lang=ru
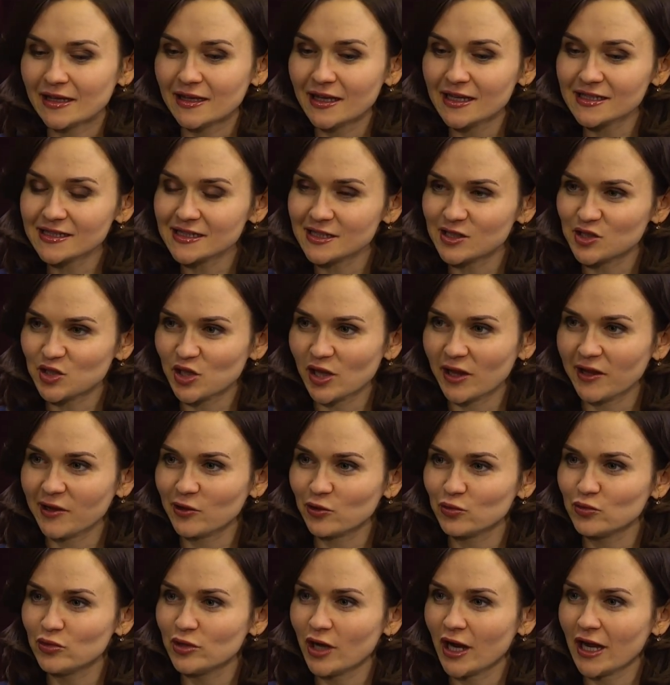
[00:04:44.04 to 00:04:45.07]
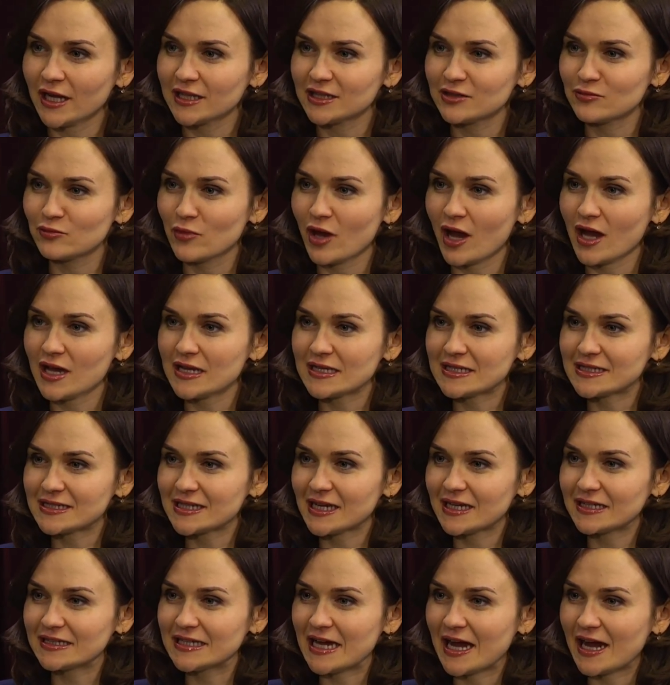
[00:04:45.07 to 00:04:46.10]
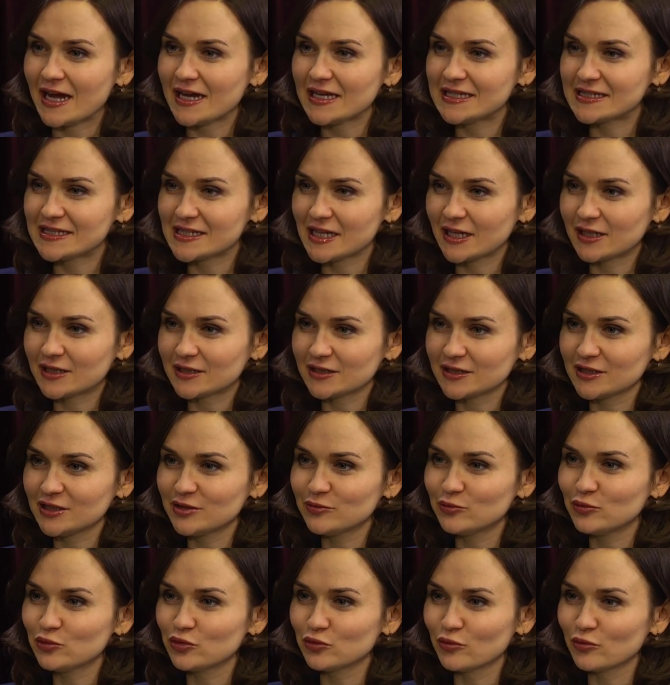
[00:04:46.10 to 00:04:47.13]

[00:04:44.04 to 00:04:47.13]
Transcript: Если человек убирает мясо, яйца, рыбу,